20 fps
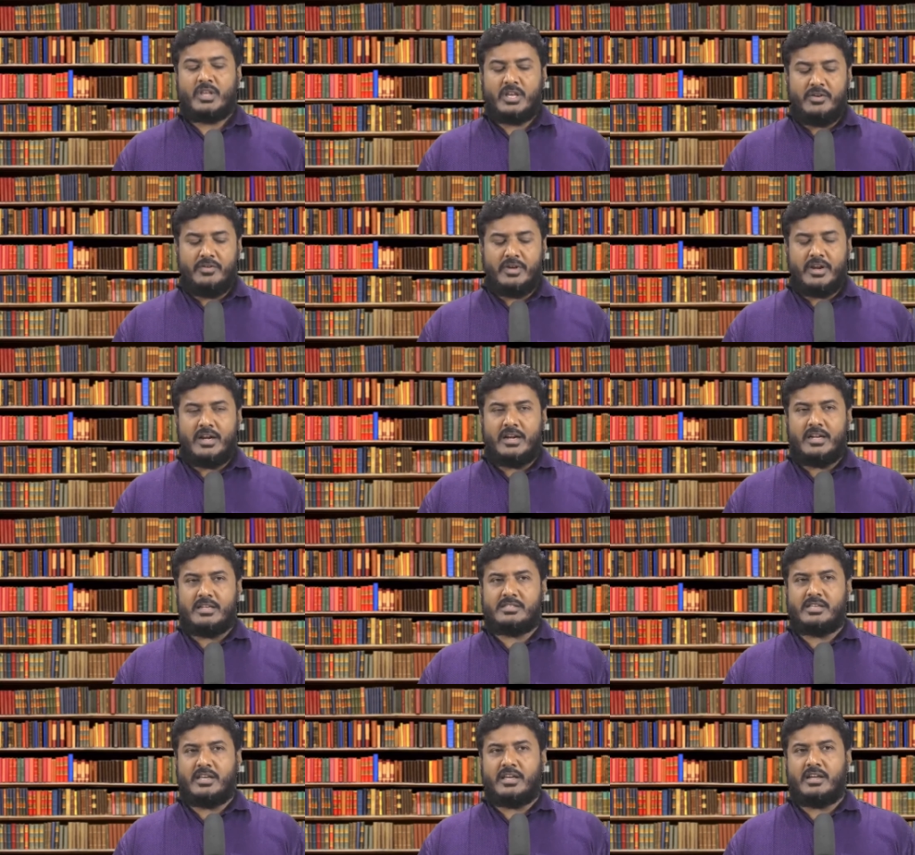இவர்
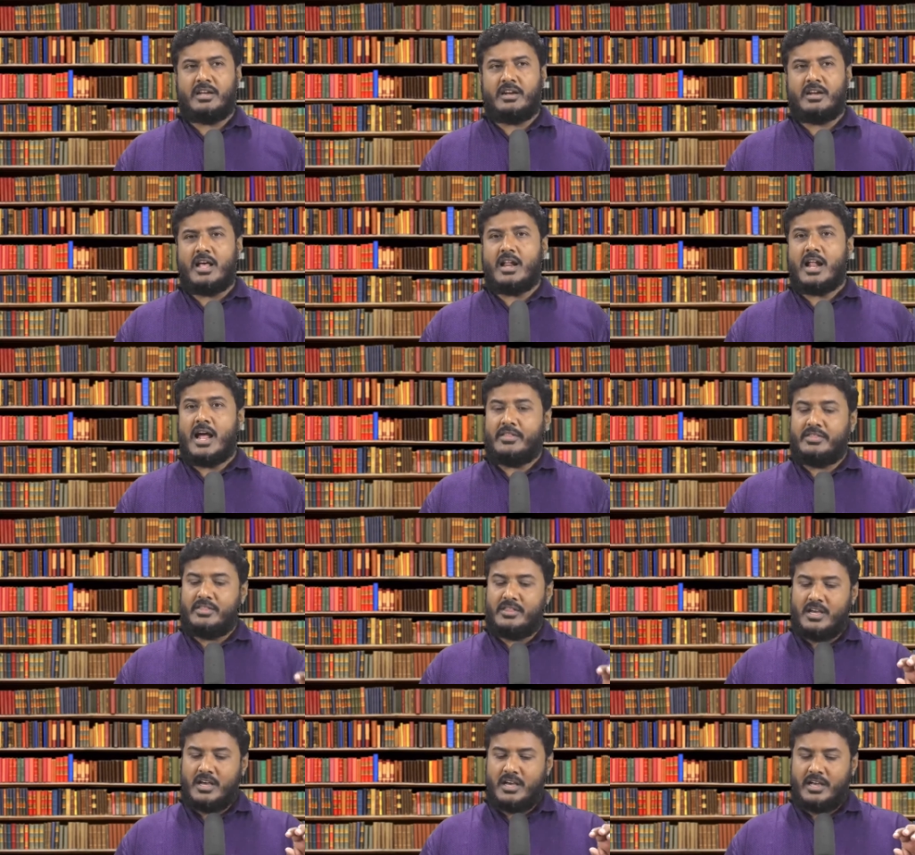என்ன செய்கின்றார்
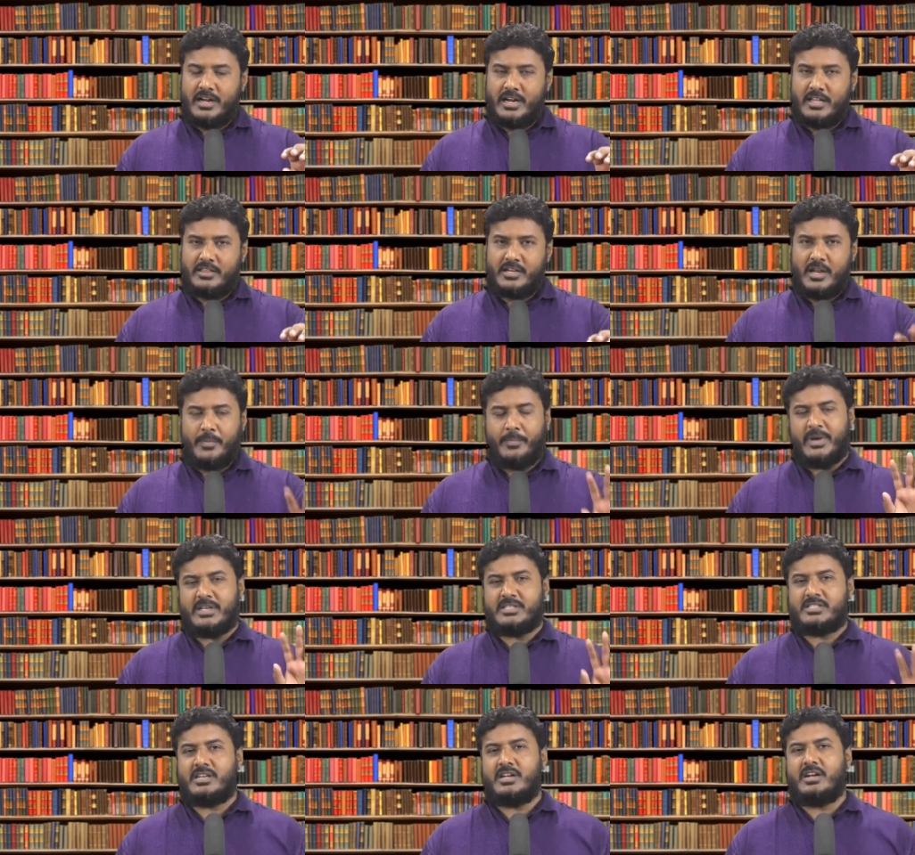அந்த இடத்துல
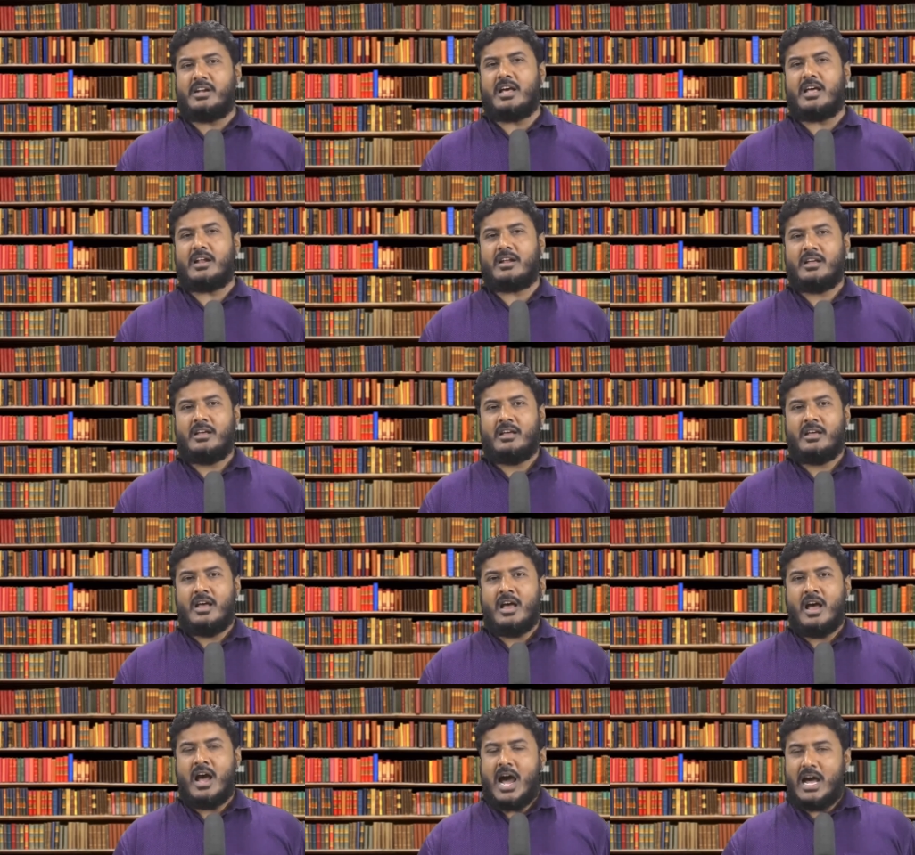பேசுகின்றார்
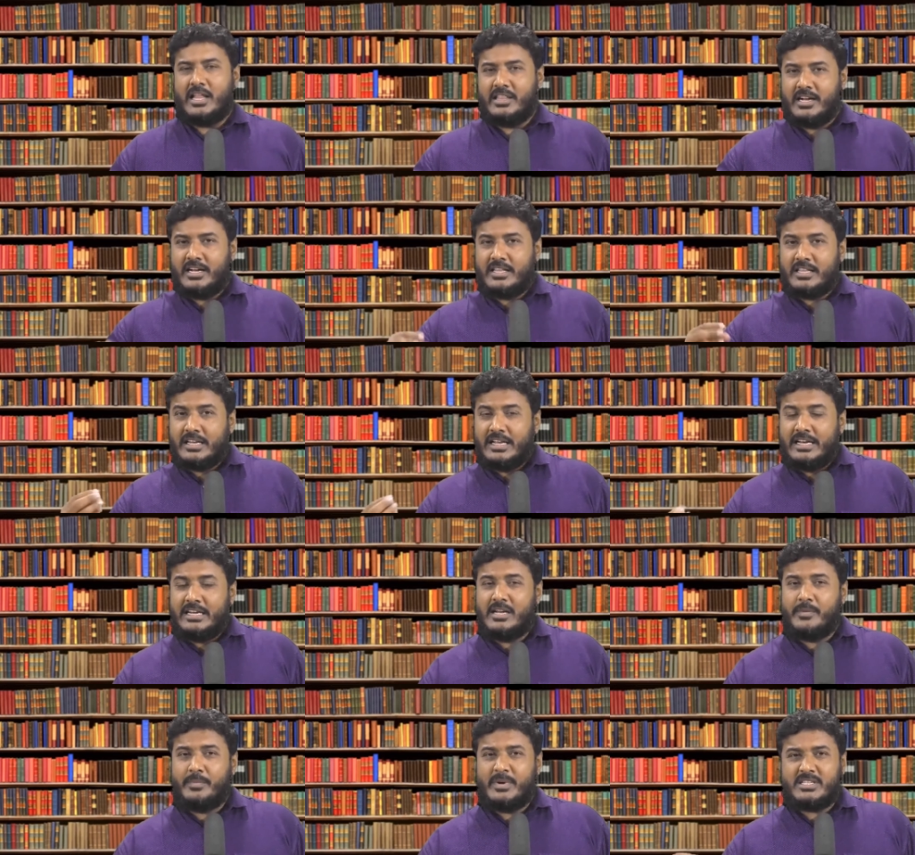அந்த இடத்துல
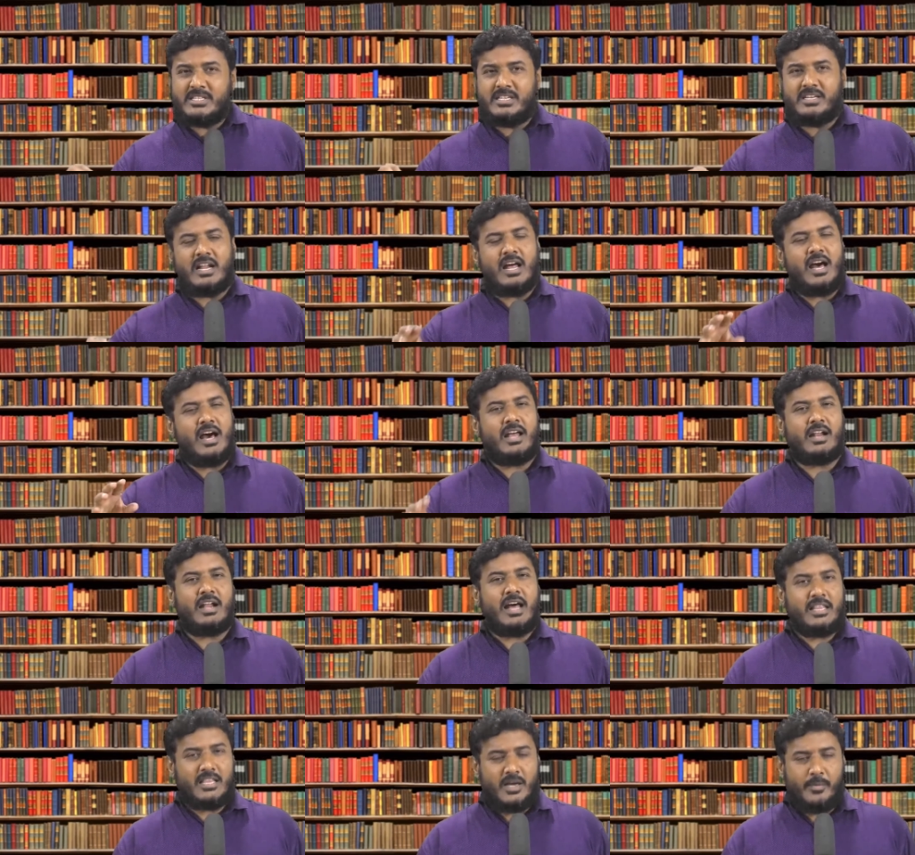என்ன
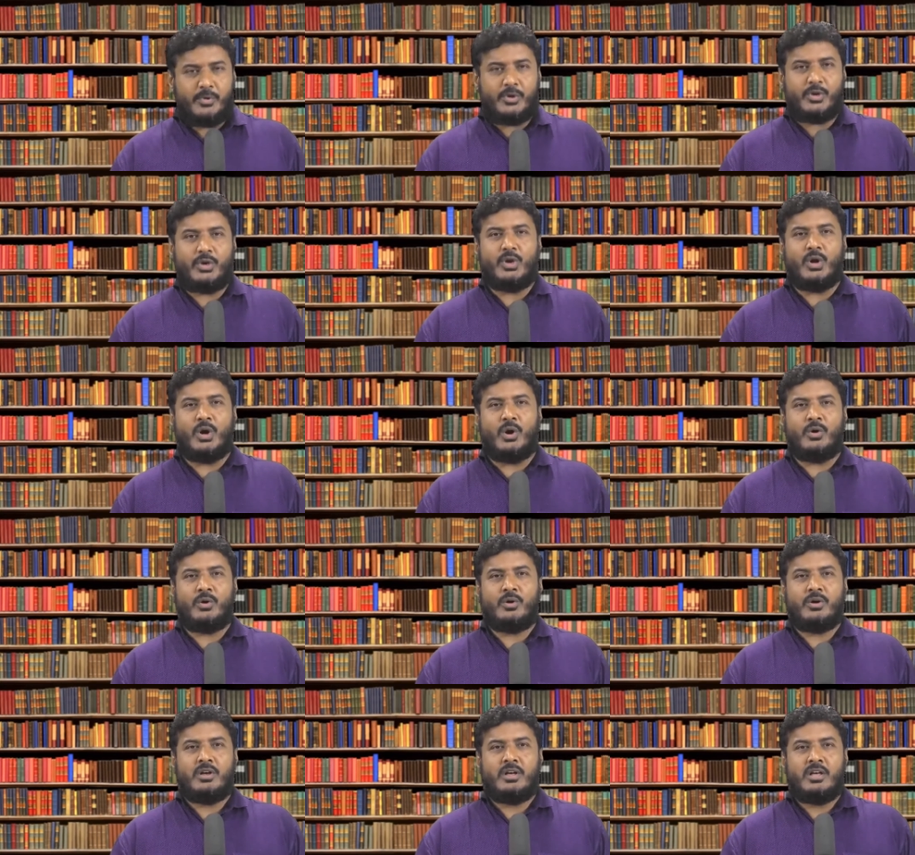பேசுகிறார் அதான் முக்கியம்